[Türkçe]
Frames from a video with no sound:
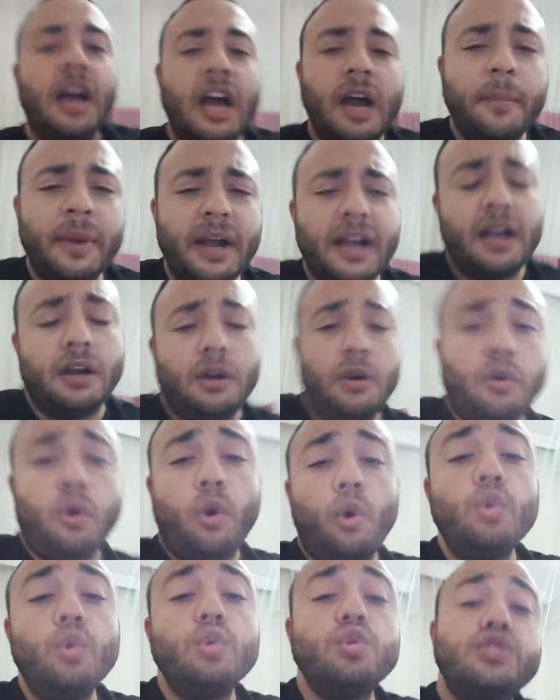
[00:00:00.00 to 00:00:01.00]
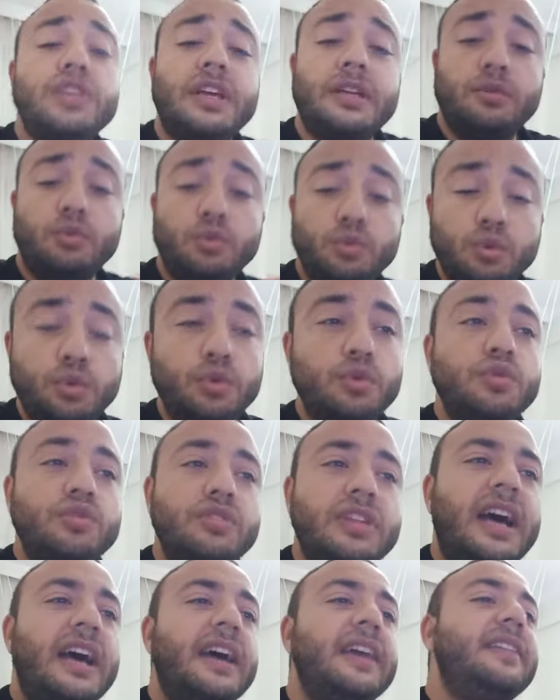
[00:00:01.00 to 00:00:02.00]
Ama Oğuzhan Uğur'un
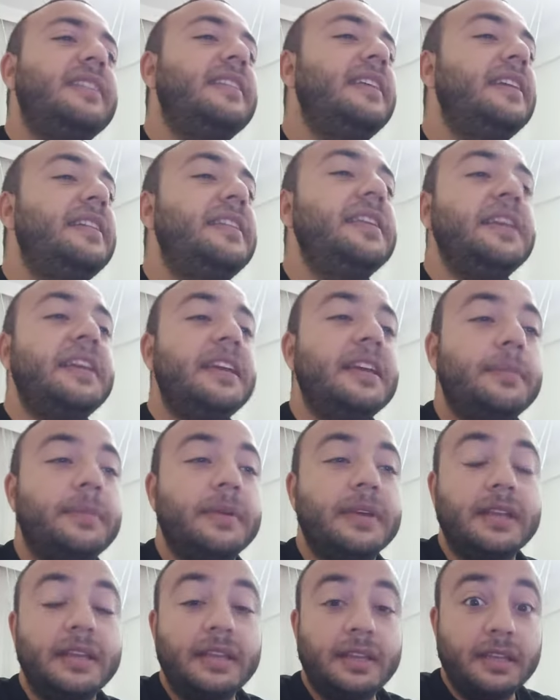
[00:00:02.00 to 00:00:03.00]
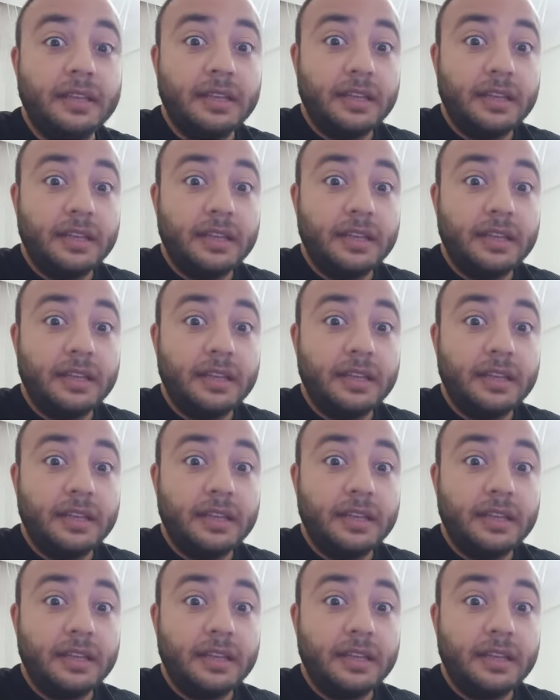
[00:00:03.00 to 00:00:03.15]
da dediği gibi